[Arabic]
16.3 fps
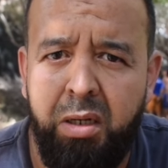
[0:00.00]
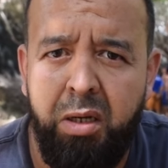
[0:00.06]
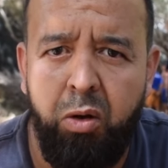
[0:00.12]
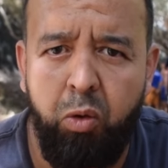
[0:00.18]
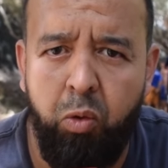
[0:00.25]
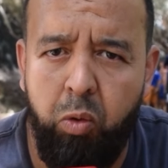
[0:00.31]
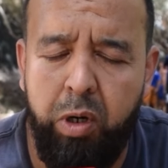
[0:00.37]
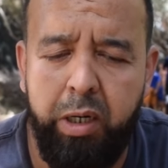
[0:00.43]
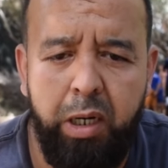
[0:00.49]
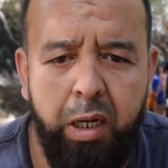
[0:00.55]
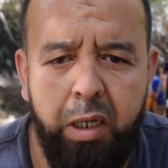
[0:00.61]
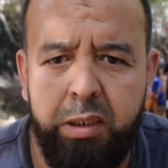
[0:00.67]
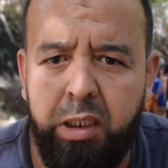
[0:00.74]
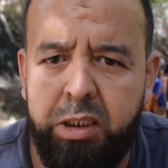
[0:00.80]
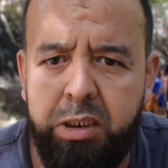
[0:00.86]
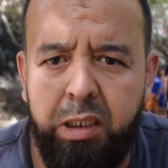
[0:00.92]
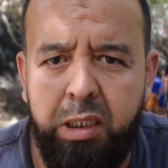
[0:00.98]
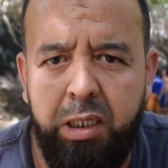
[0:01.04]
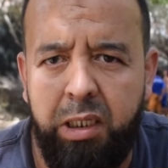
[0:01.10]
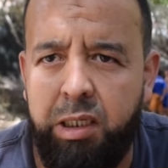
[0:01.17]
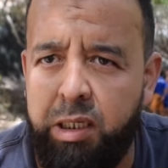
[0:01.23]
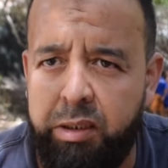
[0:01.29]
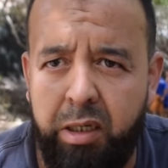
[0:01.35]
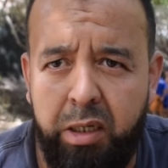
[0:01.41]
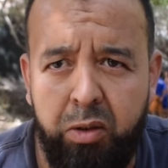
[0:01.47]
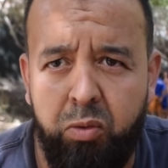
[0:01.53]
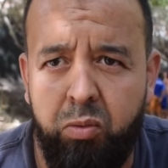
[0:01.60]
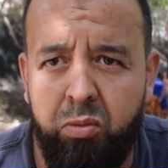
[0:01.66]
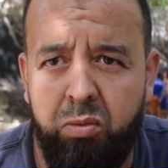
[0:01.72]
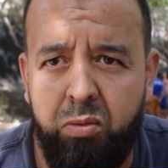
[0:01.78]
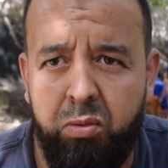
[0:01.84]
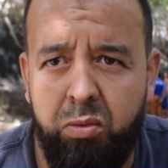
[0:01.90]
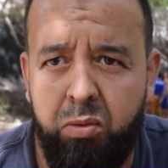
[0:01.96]
هو راه داكشي اللي عليه داروا
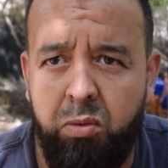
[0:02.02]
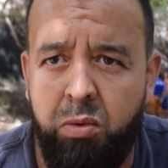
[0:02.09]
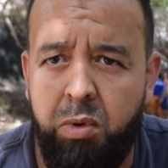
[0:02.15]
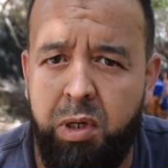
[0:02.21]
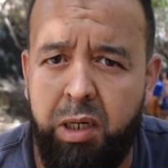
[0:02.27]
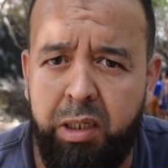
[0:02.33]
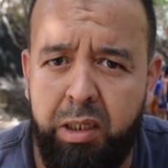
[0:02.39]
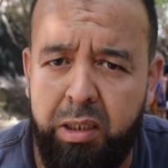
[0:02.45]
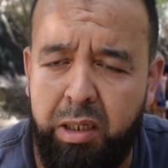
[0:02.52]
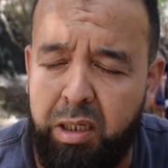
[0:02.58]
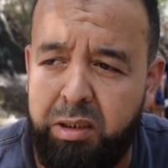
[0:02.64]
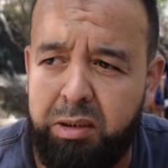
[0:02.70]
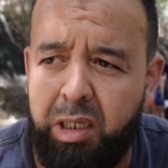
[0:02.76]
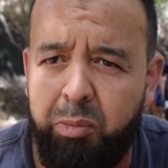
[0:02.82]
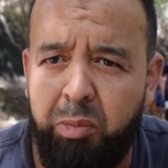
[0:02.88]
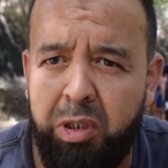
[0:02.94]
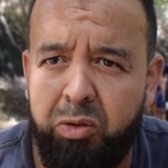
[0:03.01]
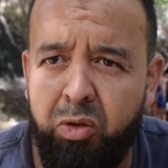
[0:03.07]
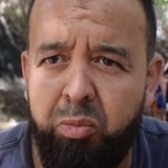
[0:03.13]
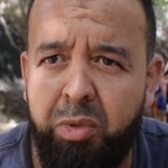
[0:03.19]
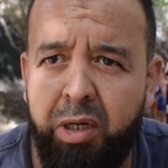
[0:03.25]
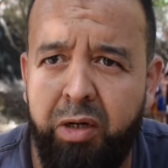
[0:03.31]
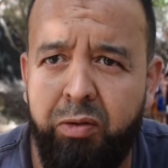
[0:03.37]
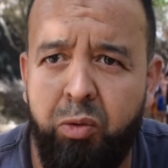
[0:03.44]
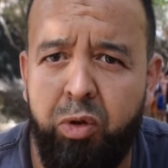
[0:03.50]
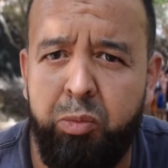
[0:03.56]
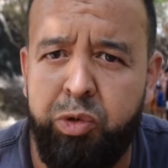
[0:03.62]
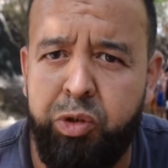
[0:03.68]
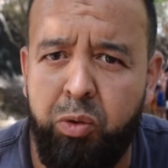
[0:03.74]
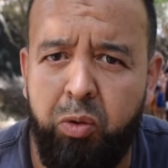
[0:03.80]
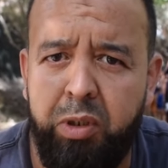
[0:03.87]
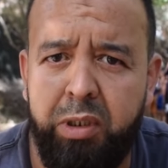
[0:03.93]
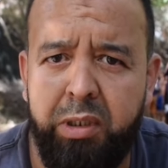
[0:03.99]
ولكن هاد الطماط
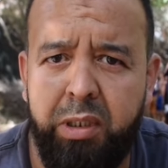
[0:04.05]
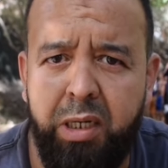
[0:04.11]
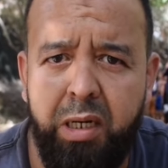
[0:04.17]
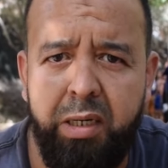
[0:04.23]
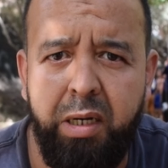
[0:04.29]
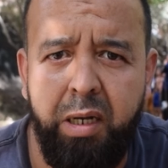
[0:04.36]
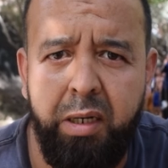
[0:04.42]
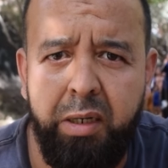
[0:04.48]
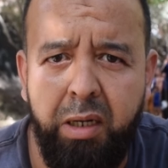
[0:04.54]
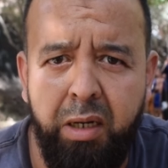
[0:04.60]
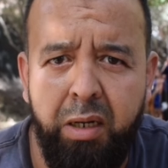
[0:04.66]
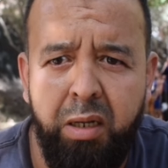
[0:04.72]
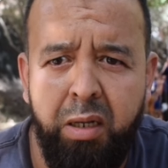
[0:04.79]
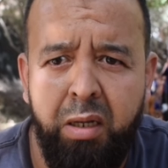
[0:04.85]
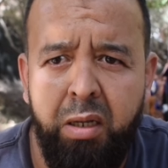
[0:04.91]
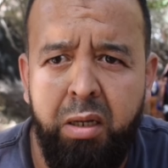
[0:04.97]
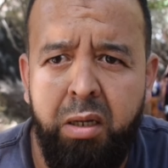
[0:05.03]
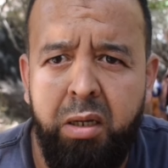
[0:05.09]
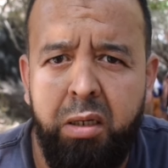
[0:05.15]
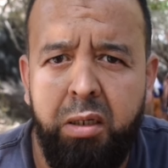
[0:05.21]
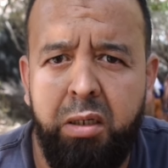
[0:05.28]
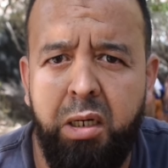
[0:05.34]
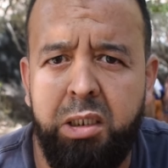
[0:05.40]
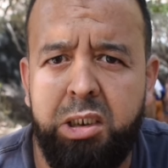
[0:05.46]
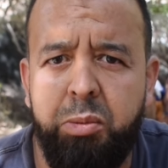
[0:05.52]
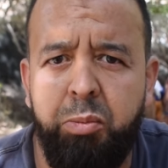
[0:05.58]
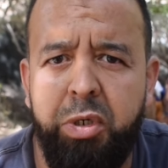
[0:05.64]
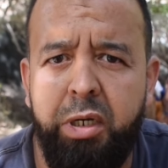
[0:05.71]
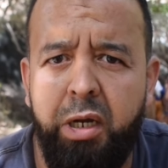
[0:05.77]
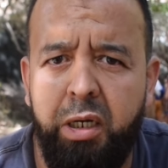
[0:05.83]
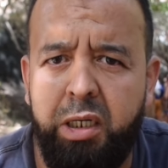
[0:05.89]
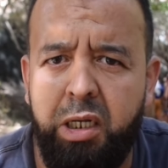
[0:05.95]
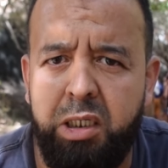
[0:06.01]
والمسؤولين ديالنا هنا
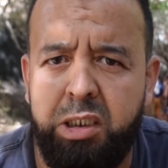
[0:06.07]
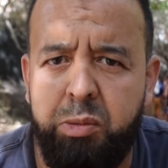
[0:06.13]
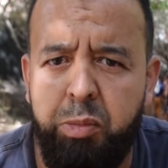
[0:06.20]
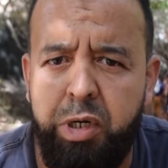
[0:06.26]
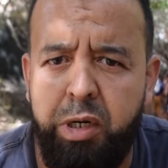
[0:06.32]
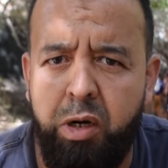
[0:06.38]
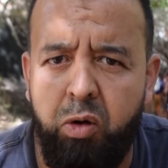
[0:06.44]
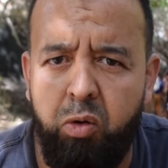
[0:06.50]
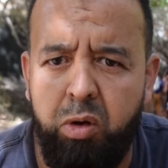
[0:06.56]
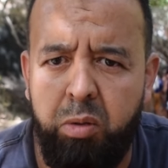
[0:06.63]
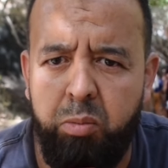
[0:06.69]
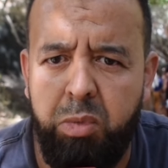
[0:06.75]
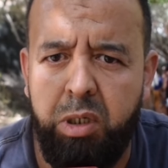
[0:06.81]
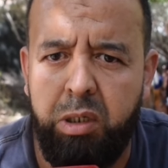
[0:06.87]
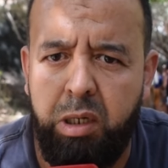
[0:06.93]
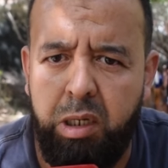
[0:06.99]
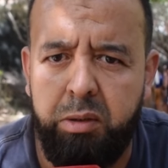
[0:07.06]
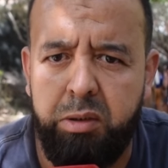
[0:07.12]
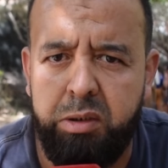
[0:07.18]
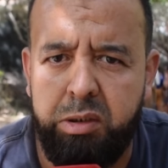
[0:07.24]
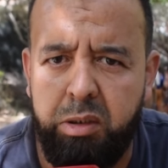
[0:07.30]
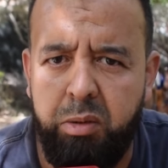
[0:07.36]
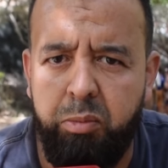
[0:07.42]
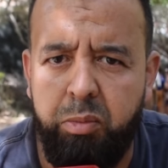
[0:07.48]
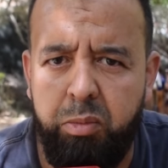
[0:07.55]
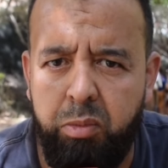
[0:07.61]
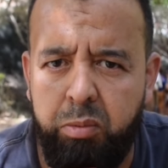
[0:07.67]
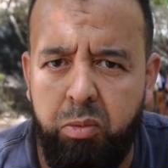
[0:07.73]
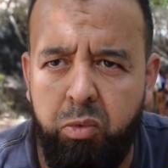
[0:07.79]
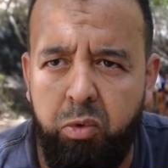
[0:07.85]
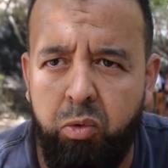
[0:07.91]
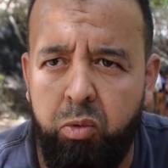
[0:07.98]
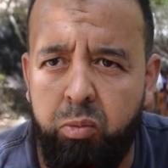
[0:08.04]
كنتمنى كنتمناو من الله
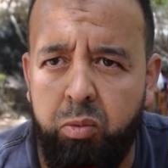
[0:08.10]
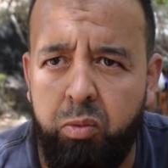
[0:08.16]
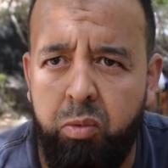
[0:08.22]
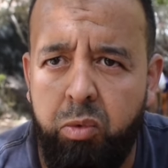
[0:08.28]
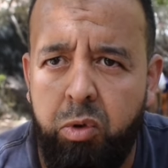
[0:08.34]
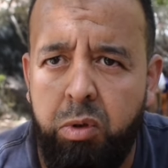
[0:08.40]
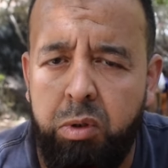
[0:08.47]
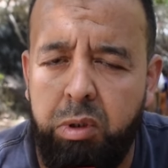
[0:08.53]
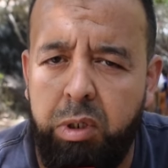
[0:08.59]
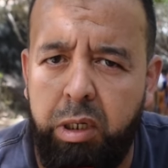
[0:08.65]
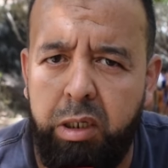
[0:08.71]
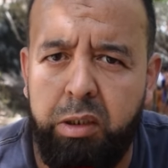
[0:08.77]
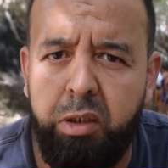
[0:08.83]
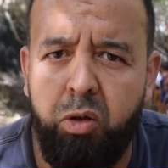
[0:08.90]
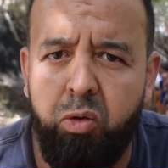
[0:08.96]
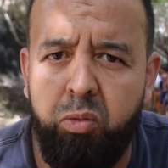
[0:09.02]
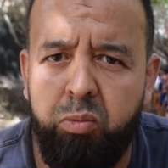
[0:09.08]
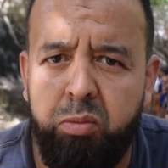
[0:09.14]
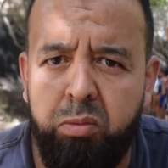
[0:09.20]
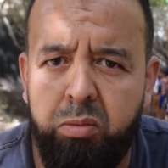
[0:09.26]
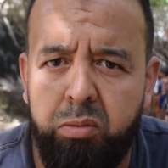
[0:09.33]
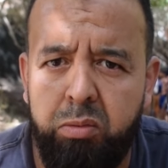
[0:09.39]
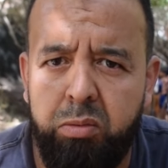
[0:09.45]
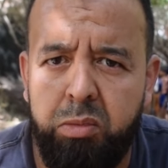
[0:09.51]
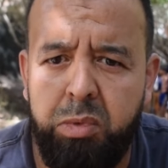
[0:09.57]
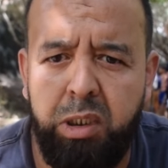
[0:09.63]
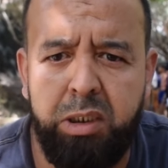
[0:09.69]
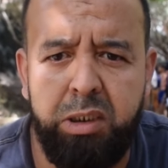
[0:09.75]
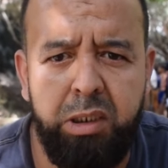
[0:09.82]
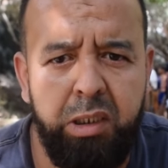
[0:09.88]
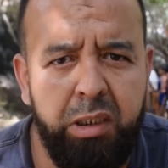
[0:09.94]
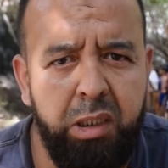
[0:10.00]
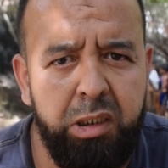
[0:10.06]
الله يهديهم
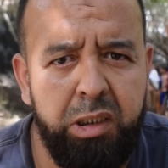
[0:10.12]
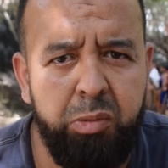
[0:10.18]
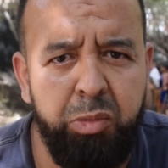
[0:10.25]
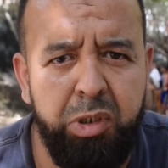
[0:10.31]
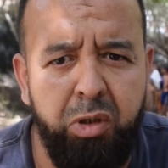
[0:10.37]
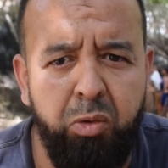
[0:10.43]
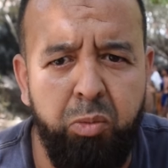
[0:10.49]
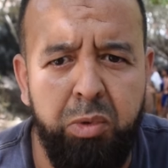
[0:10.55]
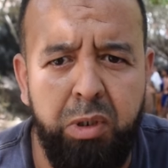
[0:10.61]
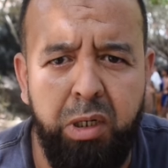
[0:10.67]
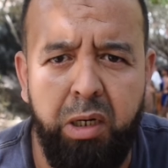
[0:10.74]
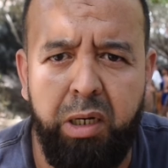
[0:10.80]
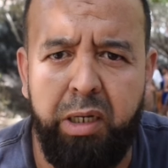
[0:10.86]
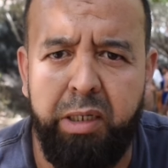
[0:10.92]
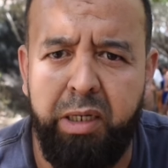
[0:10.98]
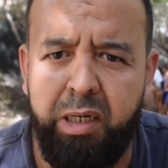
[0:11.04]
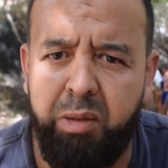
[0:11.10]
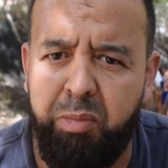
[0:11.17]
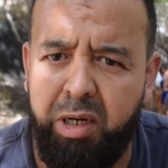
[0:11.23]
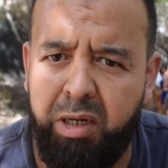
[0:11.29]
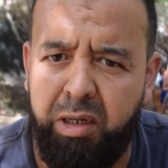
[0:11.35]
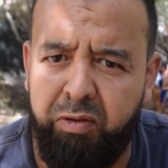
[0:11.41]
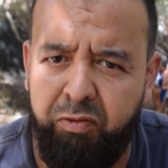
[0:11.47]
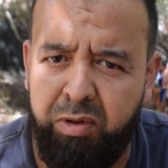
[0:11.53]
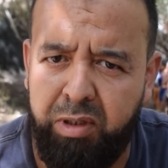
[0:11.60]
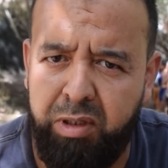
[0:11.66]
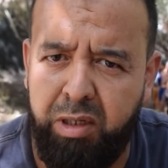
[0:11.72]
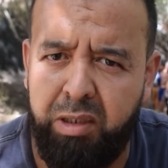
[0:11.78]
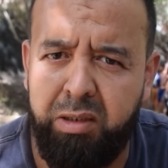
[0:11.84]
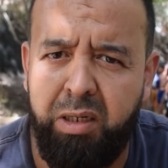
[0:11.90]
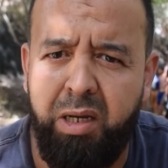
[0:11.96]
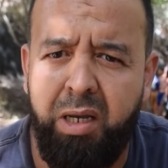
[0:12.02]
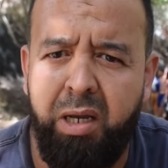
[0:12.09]
داكشي اللي كنتمناو من الله حنا راه باقيين في
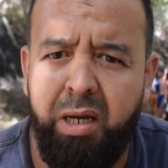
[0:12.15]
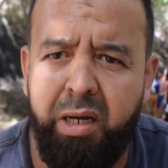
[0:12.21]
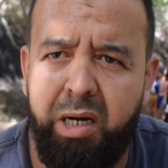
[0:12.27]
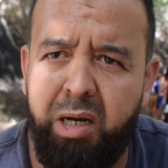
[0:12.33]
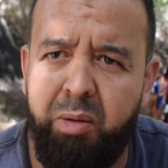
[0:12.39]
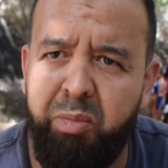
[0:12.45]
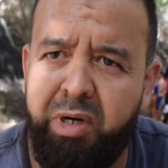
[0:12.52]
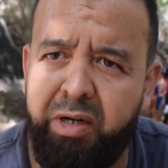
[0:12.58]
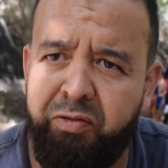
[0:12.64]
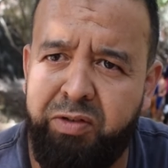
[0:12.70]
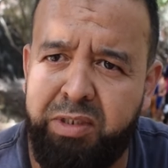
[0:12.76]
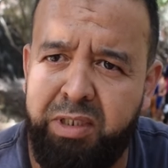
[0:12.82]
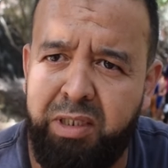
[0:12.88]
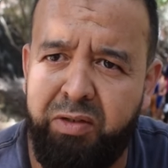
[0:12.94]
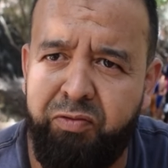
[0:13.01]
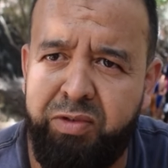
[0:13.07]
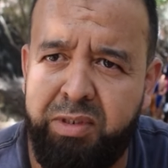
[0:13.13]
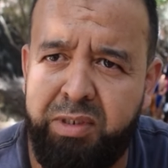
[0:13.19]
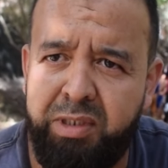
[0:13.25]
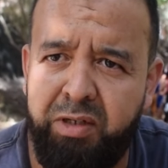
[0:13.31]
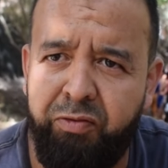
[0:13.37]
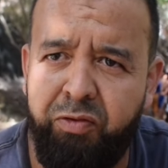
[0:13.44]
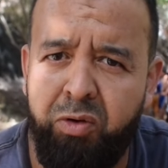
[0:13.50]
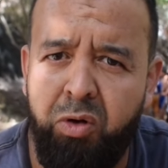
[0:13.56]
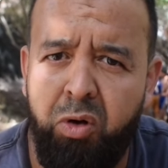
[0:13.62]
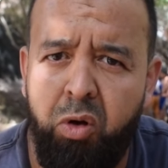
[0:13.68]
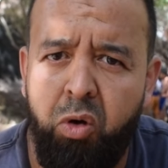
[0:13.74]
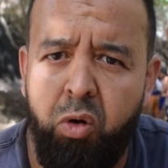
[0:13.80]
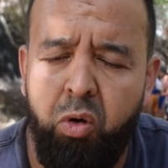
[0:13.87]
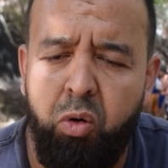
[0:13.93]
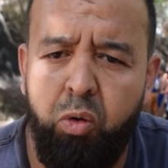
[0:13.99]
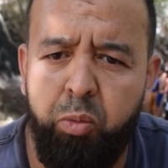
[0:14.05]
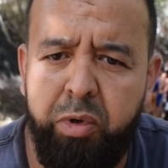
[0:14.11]
القياد راه مكرفسين في الصيف
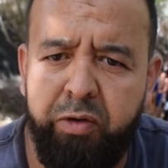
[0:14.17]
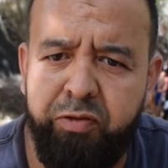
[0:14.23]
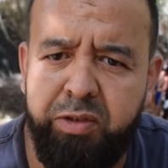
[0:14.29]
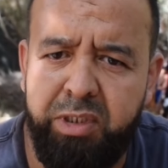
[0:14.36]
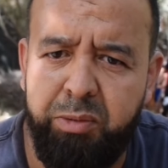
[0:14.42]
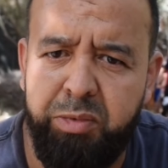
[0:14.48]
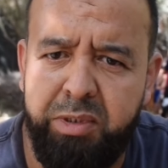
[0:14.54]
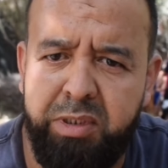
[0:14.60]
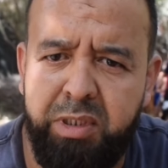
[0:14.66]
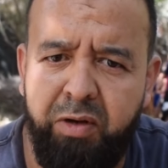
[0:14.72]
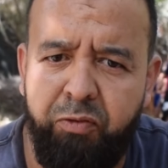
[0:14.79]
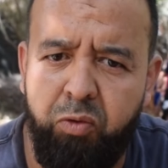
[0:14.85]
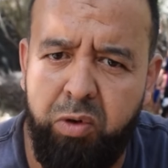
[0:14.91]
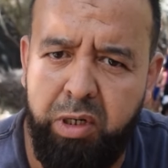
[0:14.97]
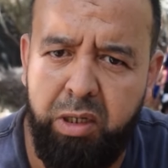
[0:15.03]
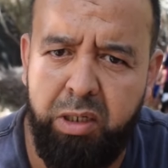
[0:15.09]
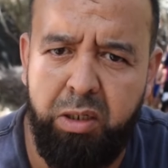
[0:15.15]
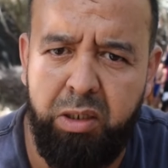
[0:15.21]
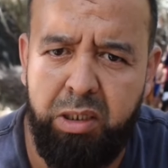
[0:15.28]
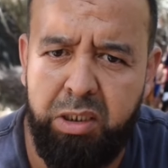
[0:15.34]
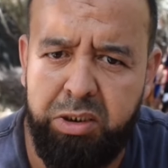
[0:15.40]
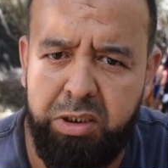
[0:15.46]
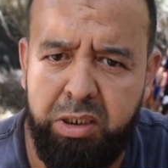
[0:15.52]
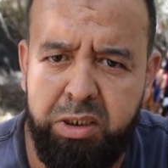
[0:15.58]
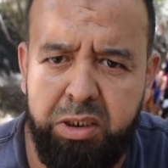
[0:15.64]
ومكرفسين بزاف وراه الا جات